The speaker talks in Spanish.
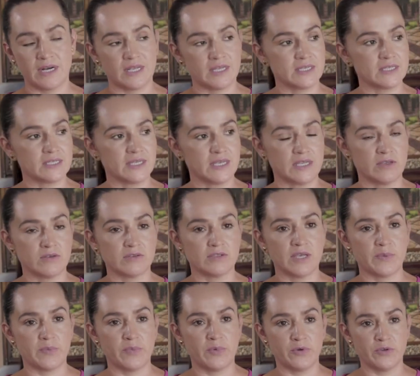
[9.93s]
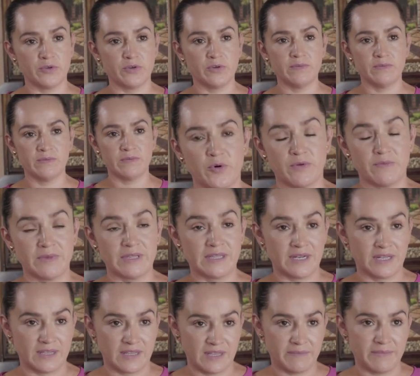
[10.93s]
gracias a Dios, apoyo por mi
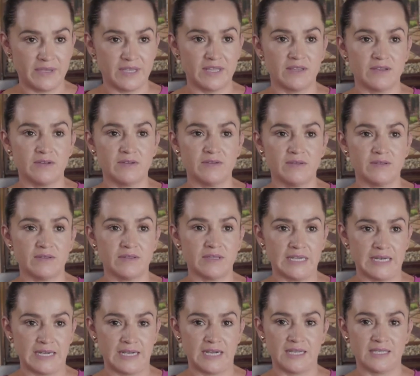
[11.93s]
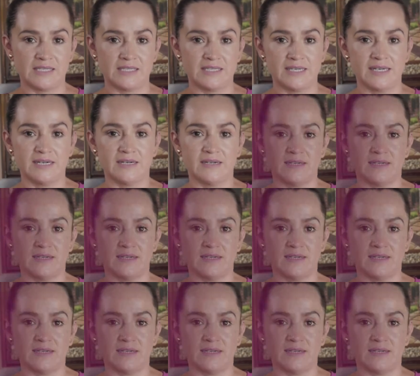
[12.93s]
tratamiento del cáncer.